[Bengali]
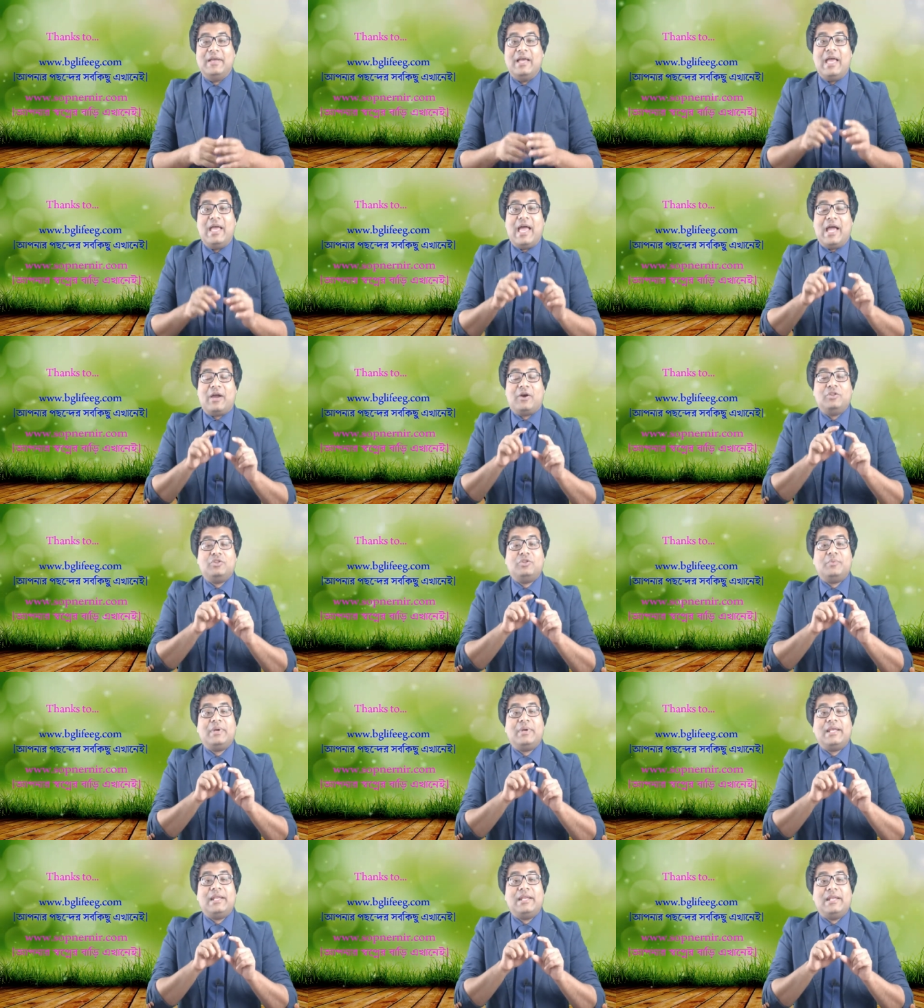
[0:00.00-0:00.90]
এখন
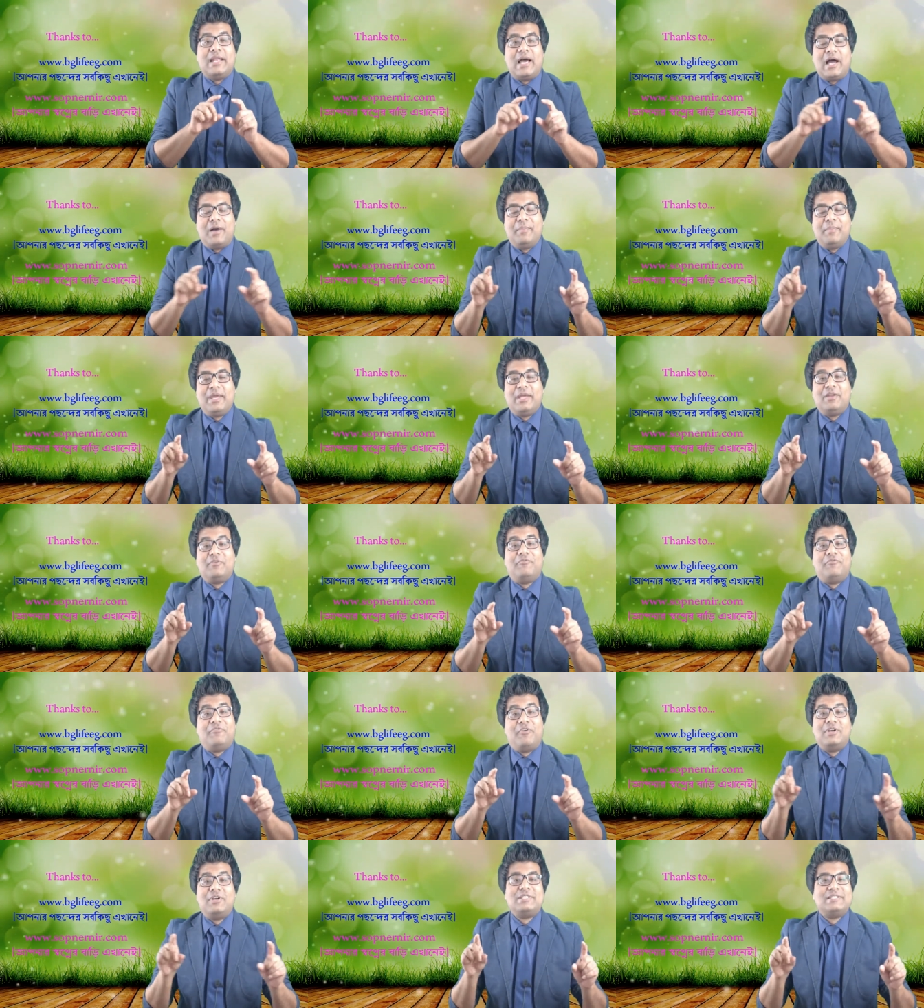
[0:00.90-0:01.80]
তোমার এই নামের
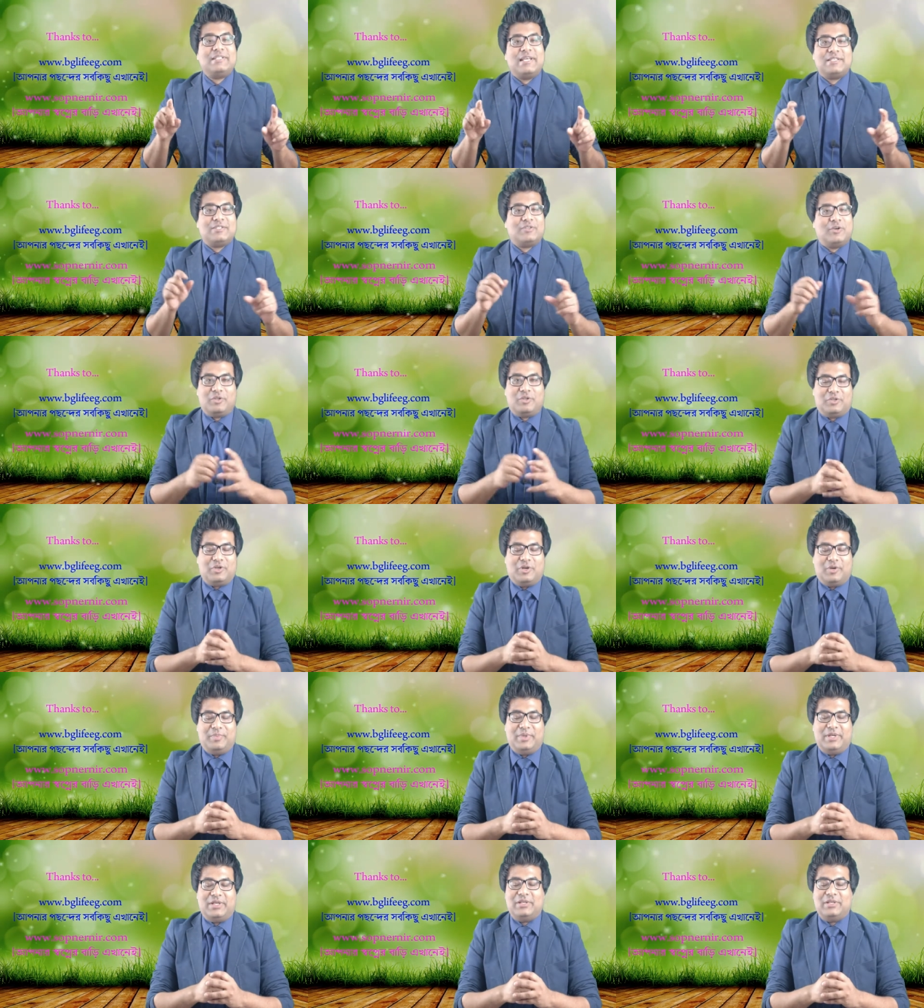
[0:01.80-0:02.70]
ফন্ট সাইজ কত
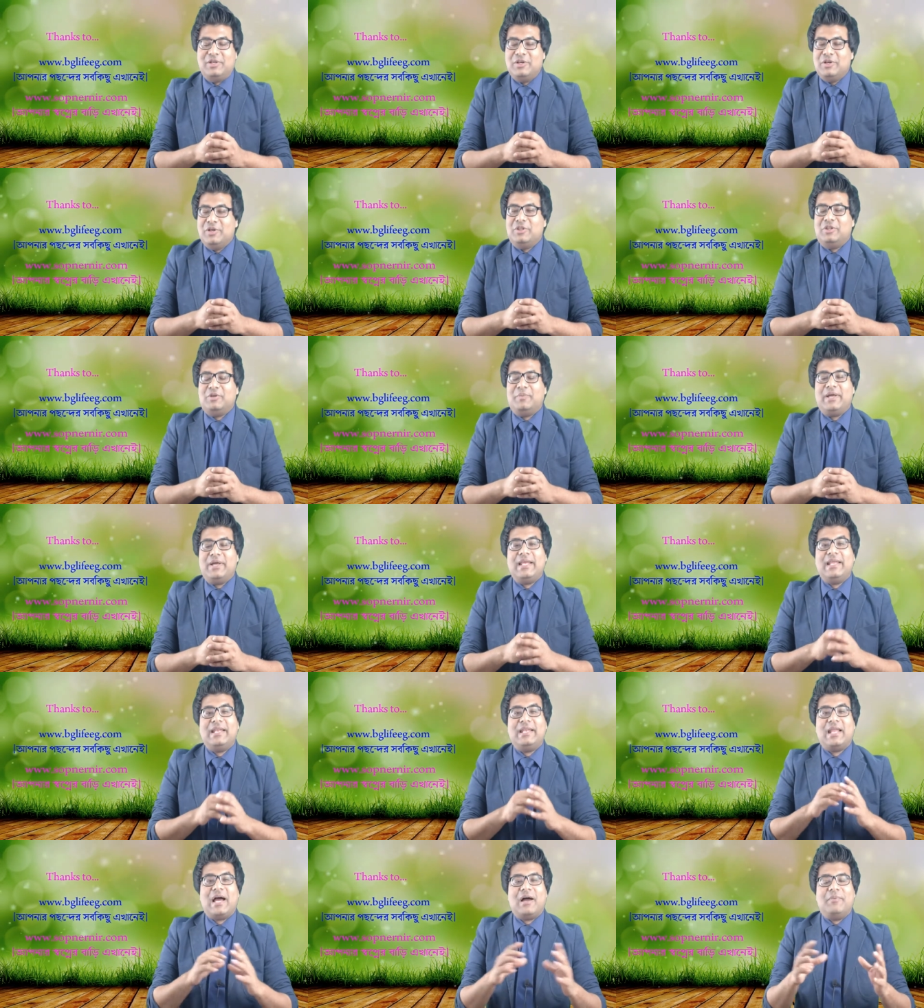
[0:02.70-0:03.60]
হবে তোমার
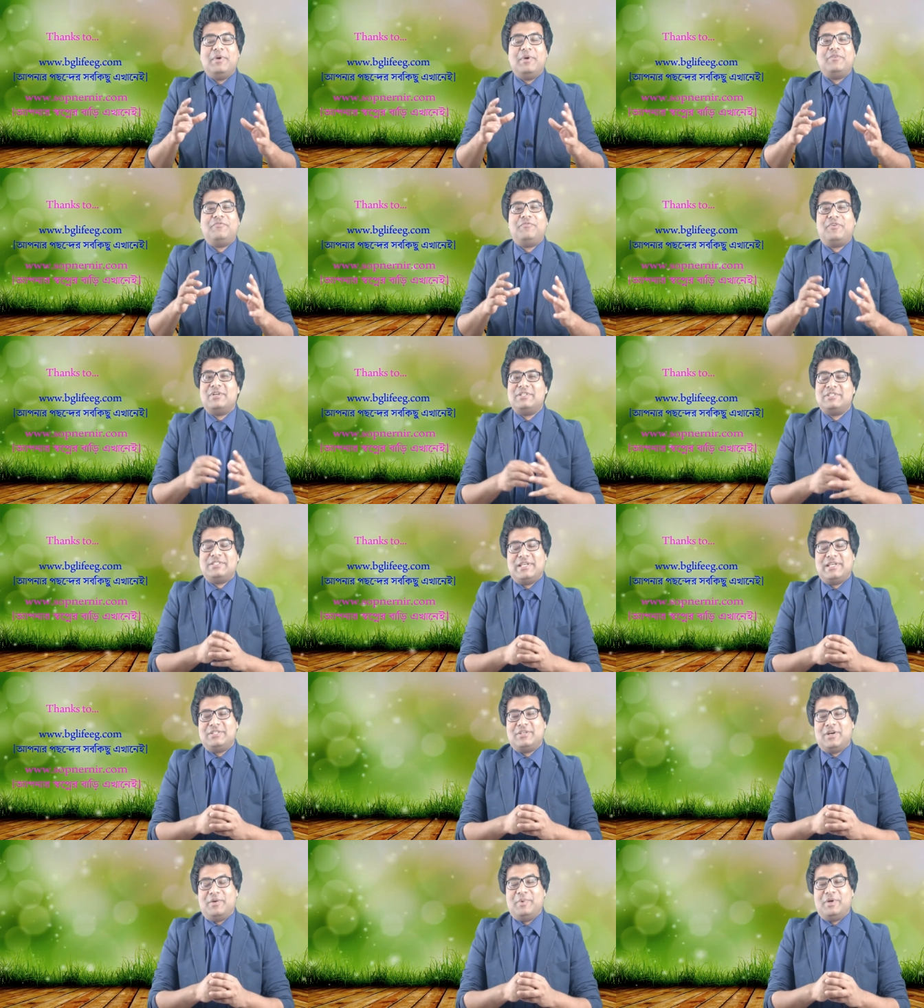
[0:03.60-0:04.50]
এই নামের ফন্ট
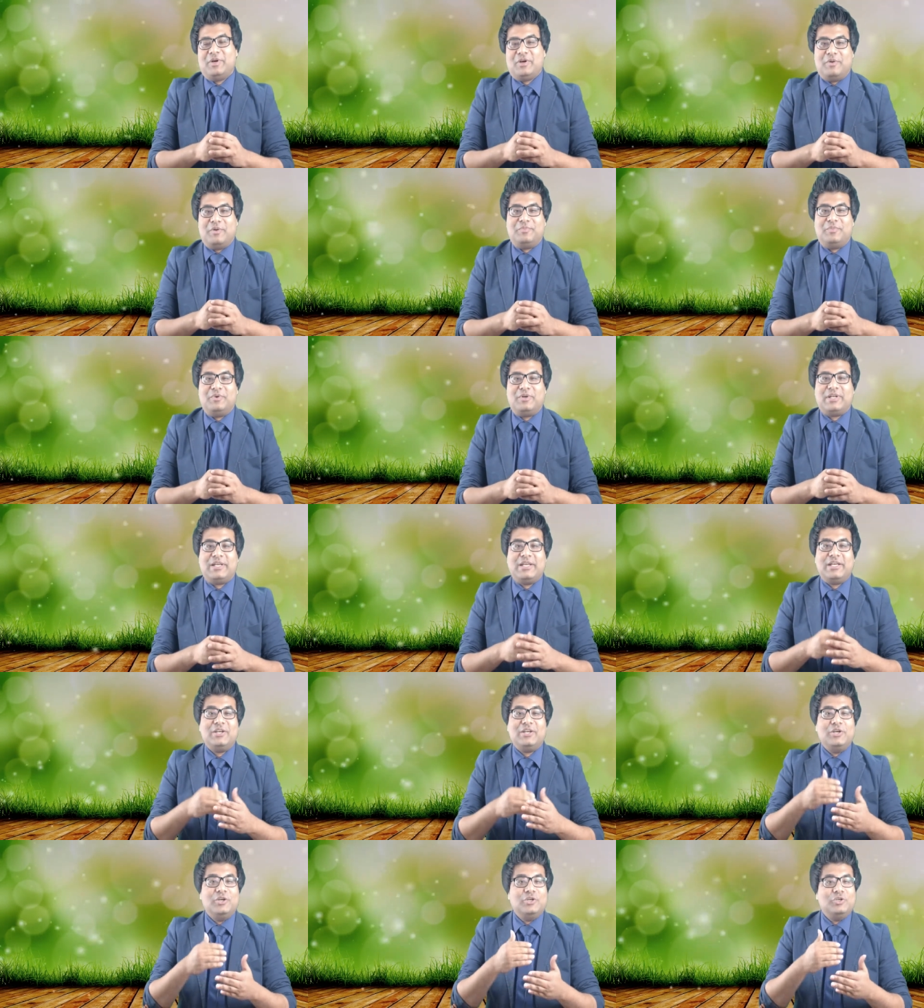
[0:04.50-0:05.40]
সাইজ হবে কমপক্ষে
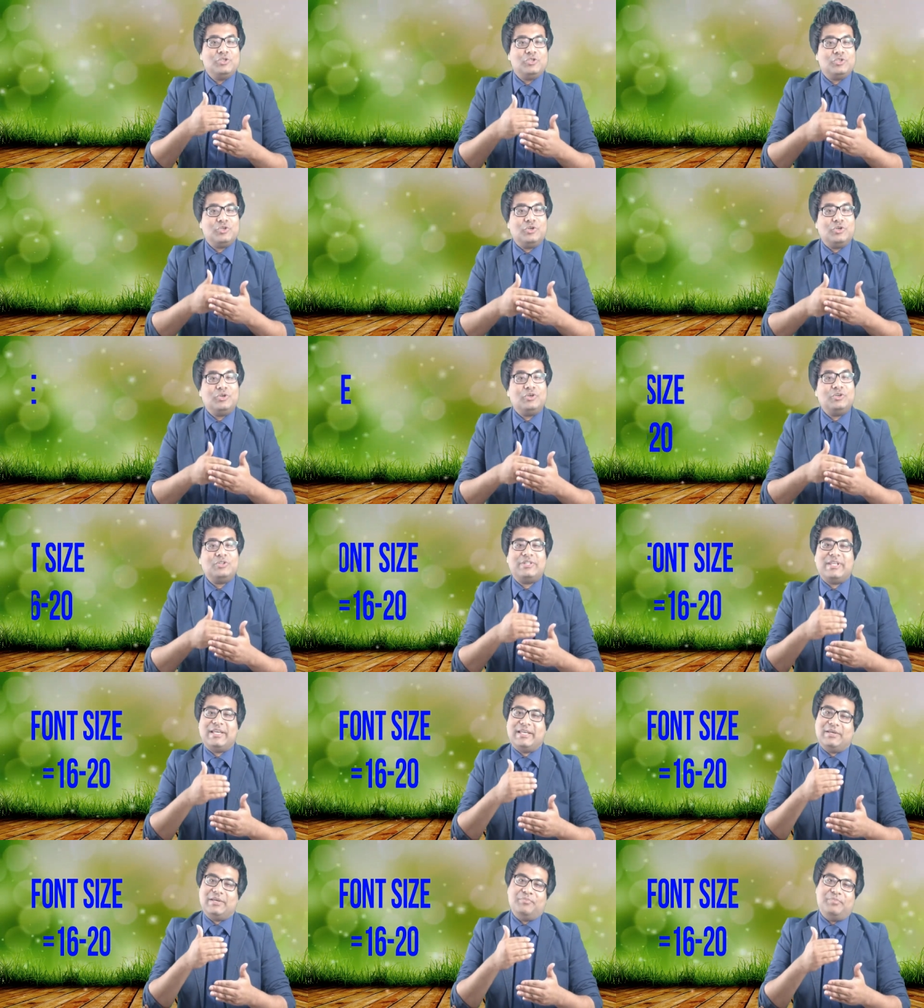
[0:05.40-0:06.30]
ষোলো
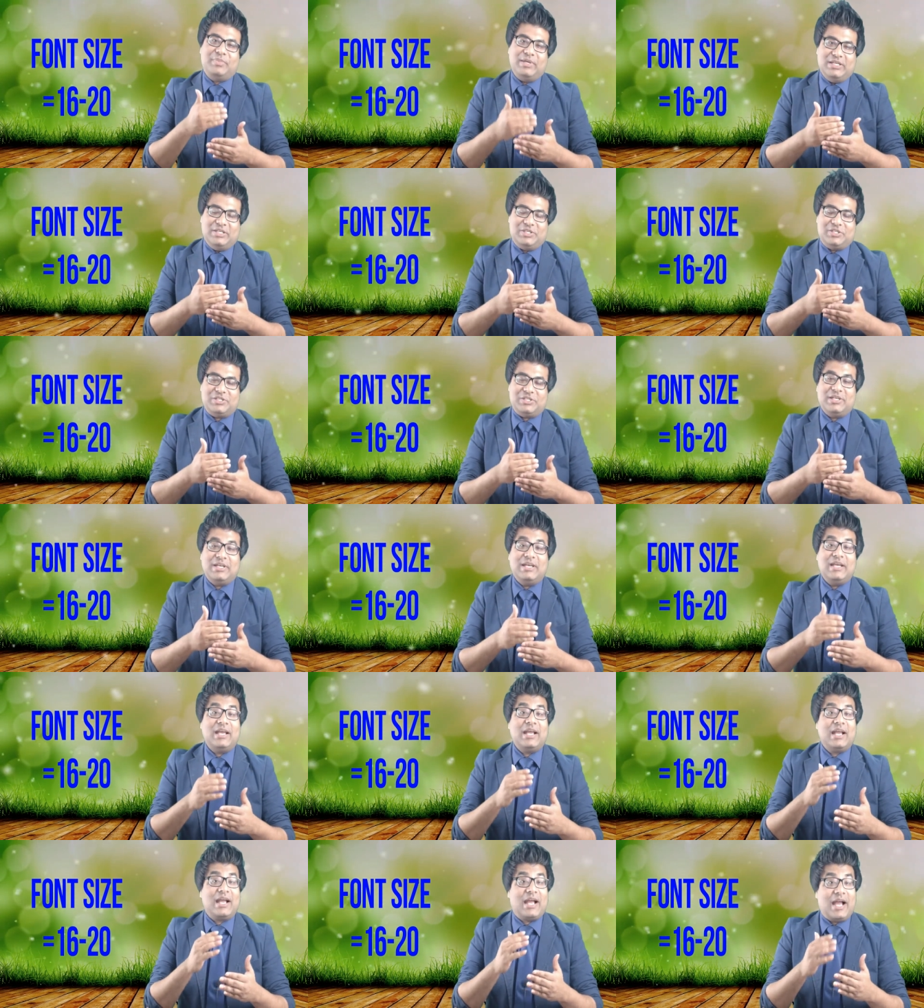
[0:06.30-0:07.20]
থেকে বিশ
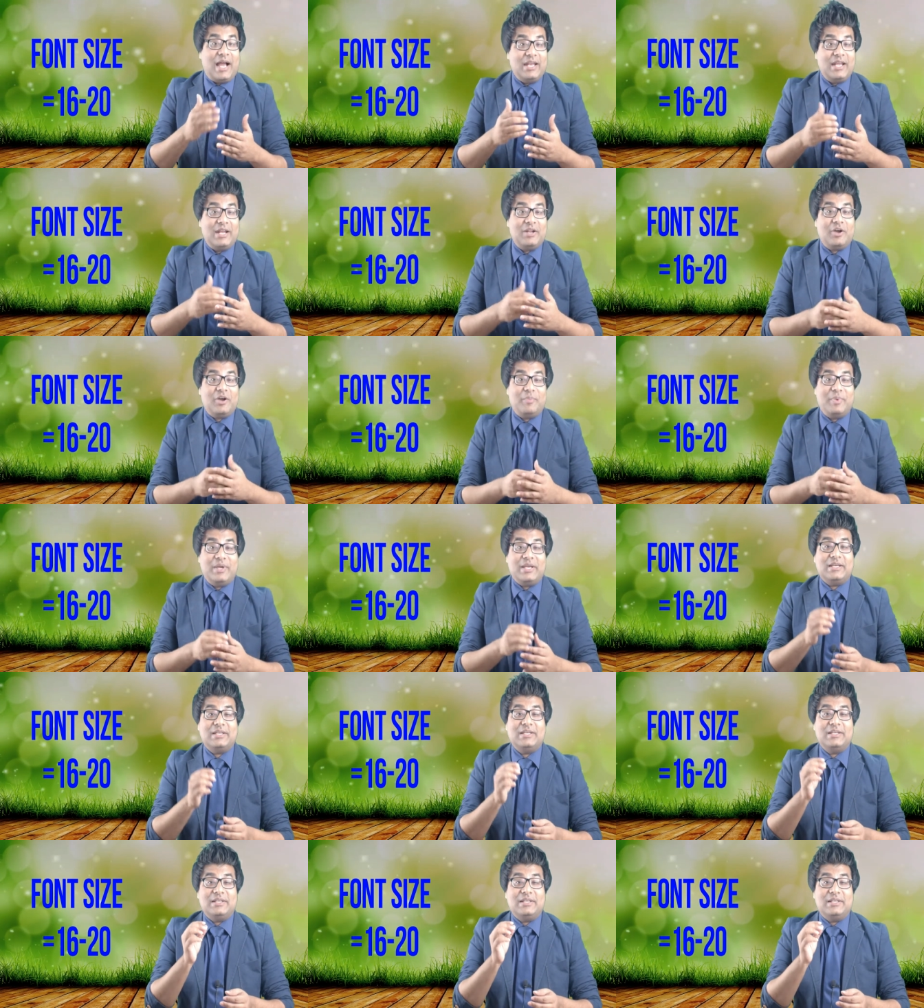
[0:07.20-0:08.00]
কালার হবে